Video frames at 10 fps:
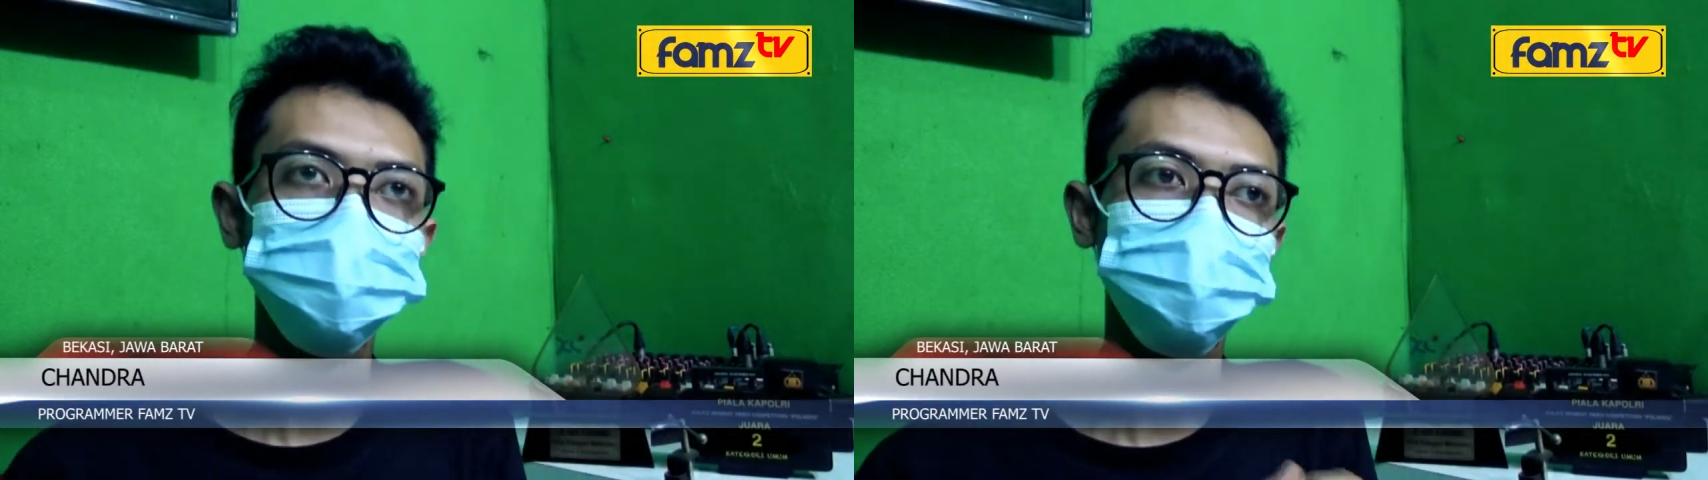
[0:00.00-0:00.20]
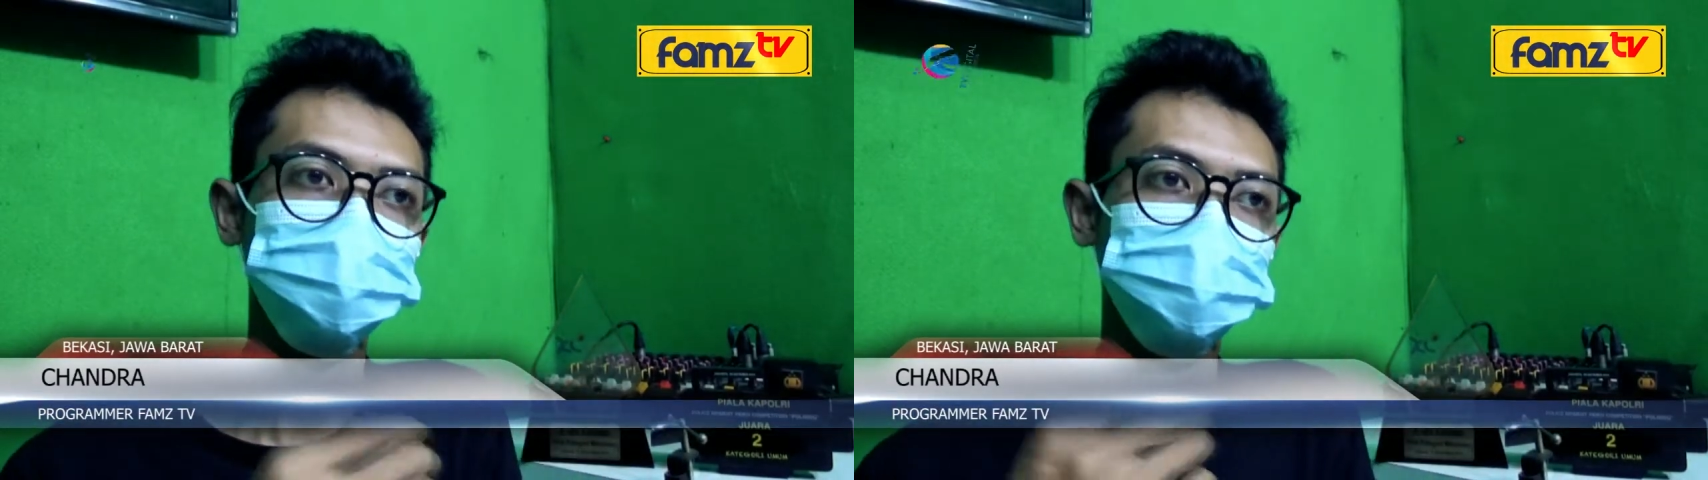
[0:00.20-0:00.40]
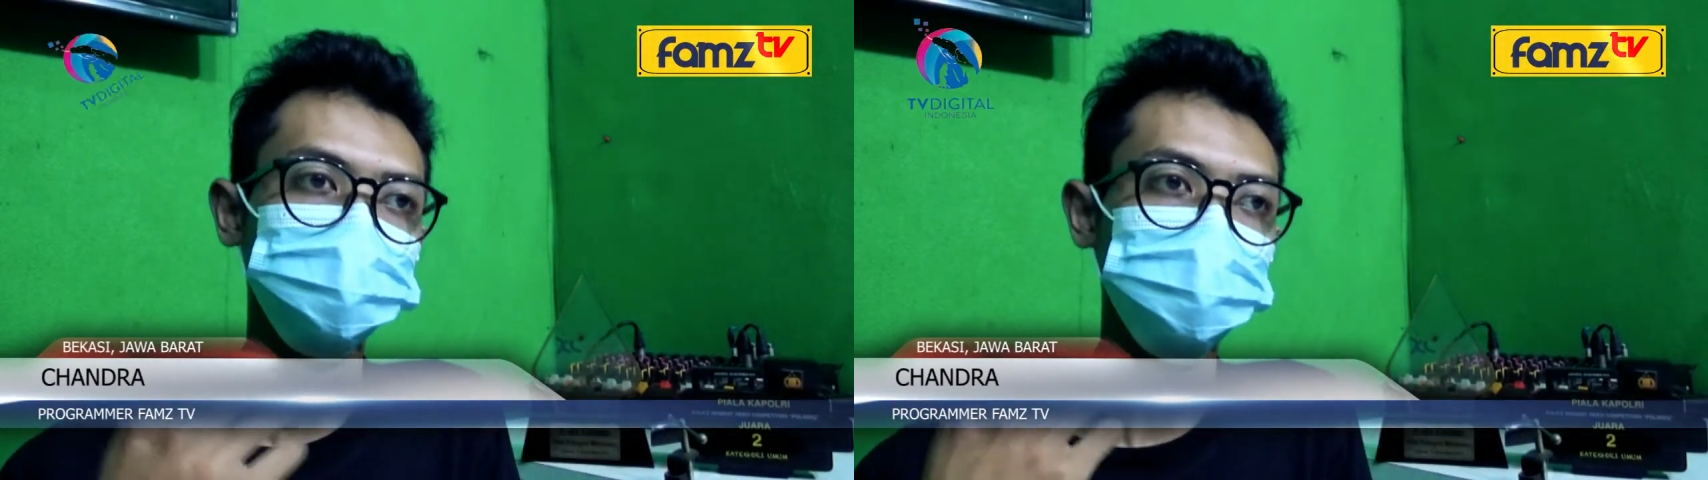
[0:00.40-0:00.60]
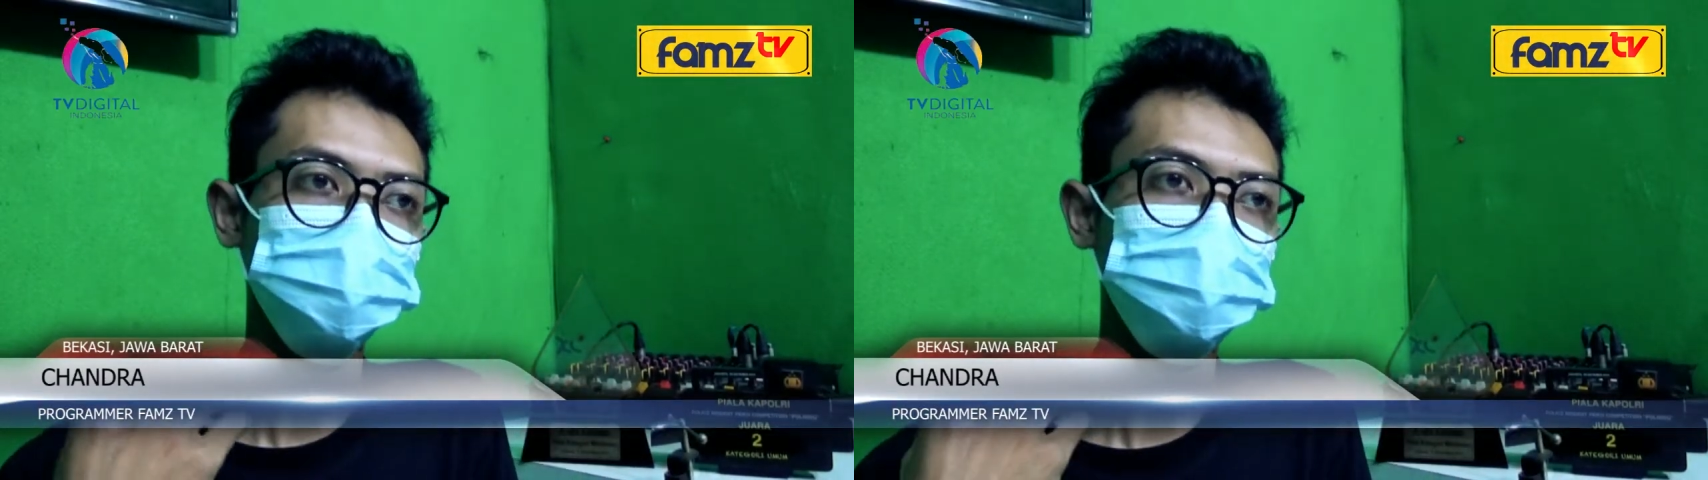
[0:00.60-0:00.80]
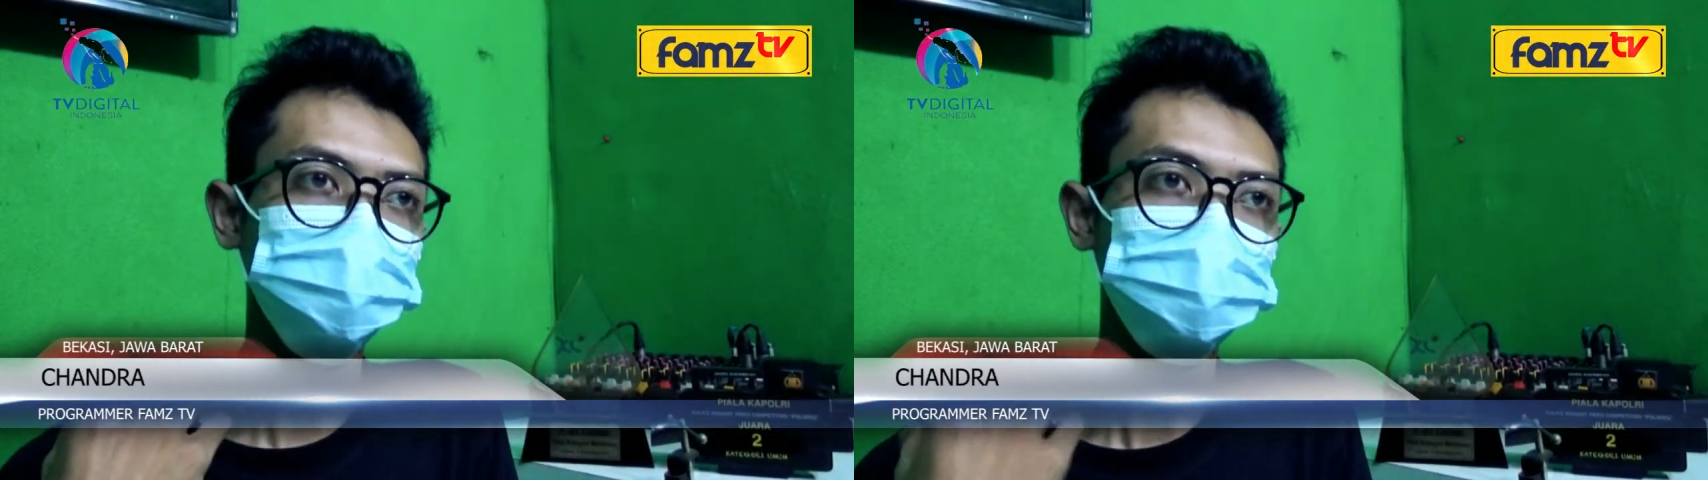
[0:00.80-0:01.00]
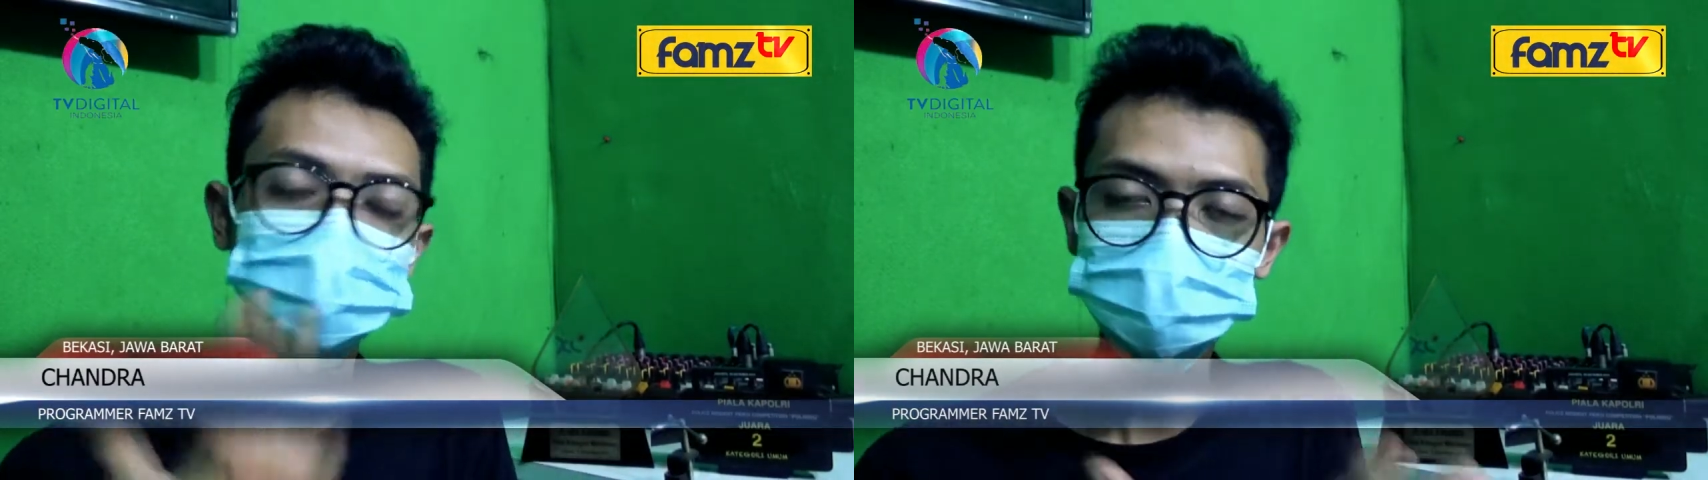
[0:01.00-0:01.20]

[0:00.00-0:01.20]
konten-konten di